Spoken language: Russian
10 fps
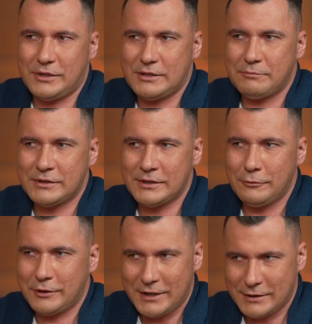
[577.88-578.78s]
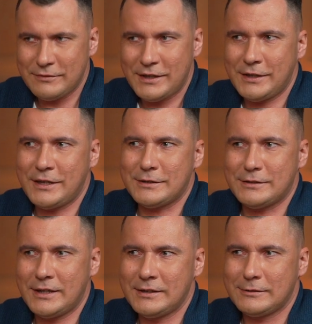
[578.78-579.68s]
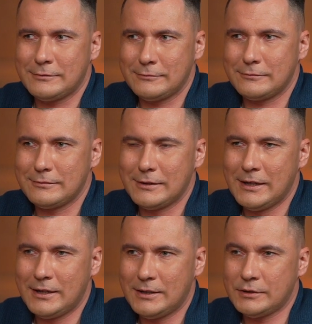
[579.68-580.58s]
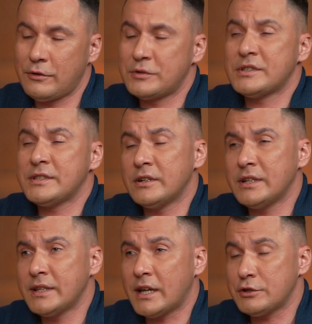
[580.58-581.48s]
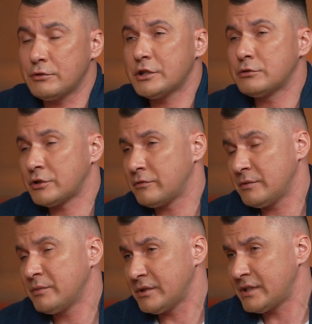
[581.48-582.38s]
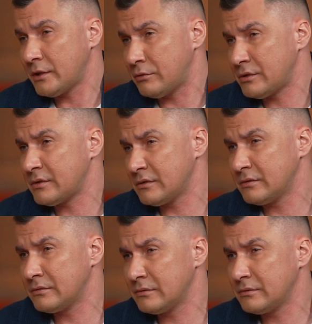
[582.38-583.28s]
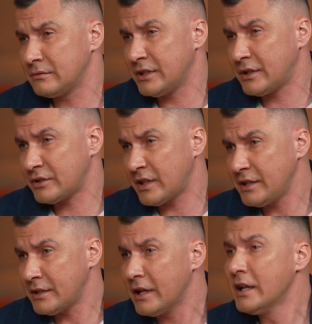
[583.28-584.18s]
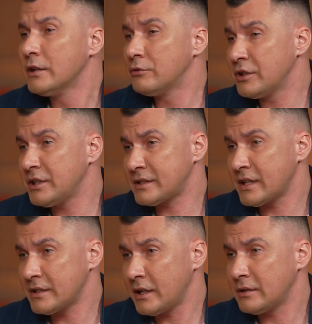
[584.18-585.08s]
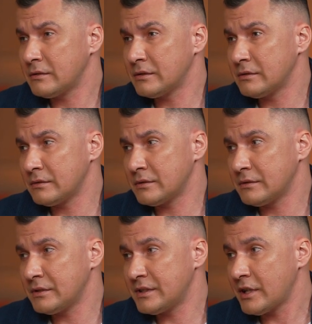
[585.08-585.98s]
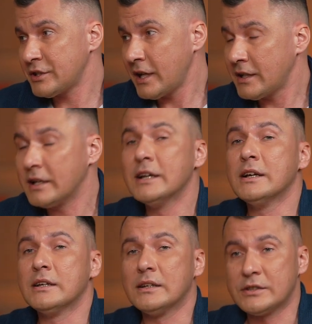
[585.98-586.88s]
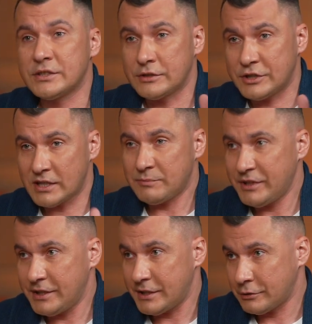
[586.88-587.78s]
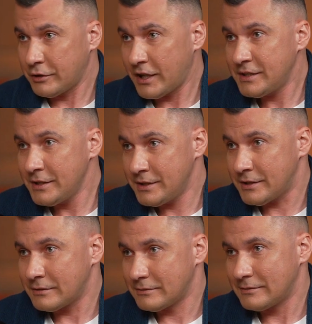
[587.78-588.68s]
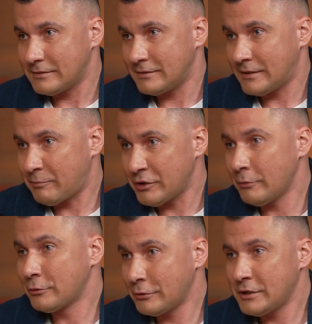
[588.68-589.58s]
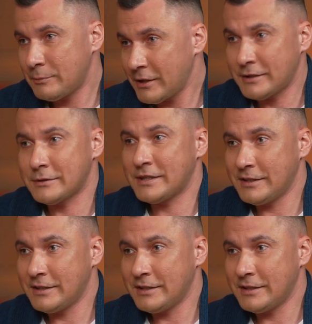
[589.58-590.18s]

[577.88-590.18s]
принципе это логика своя есть, да, ну, Литовцы сделали иначе, у них тоже ведь был статус э, не гражданина, но они сказали э, изначально, сейчас берите кто хотите, да, потом, кто не спрятался,